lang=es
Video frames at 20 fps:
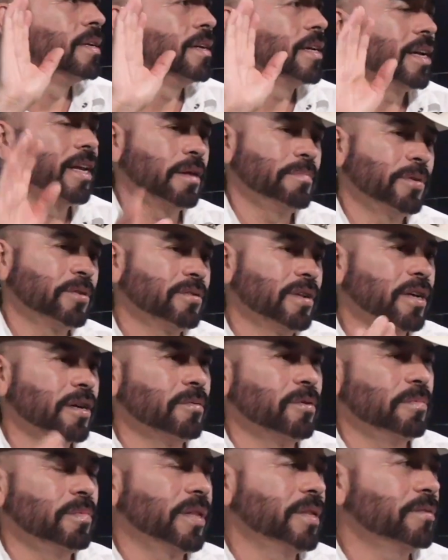y la persona que
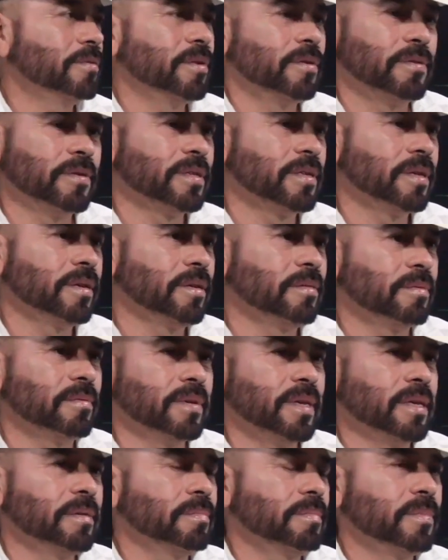me lo platicó anoche,
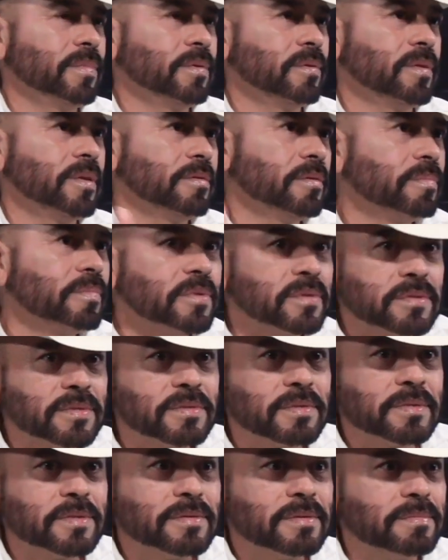oye, yo digo,
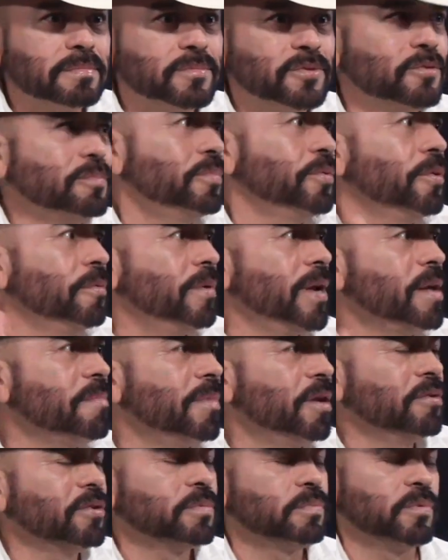pues es tu
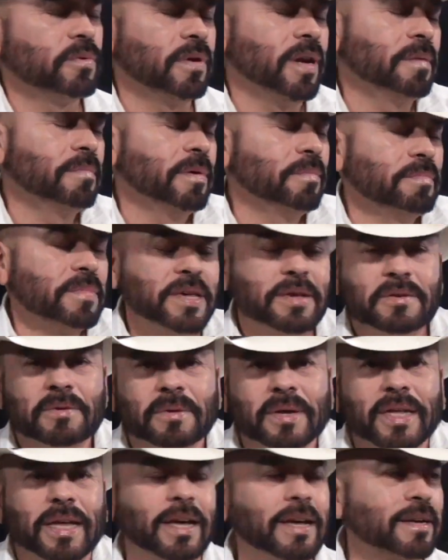problema, no es problema mío,
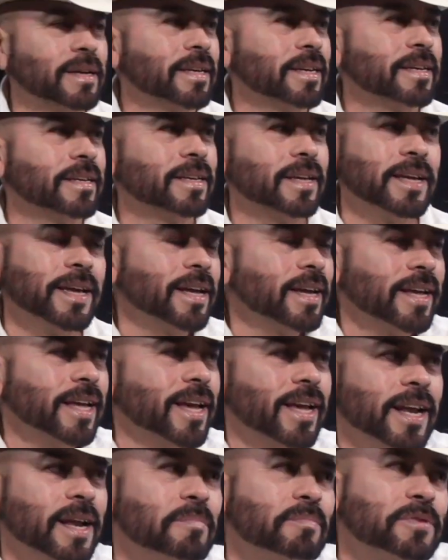¿verdad? que,
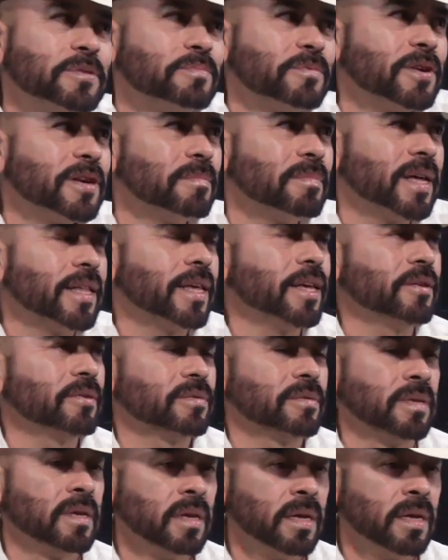crean pues problema de ellos.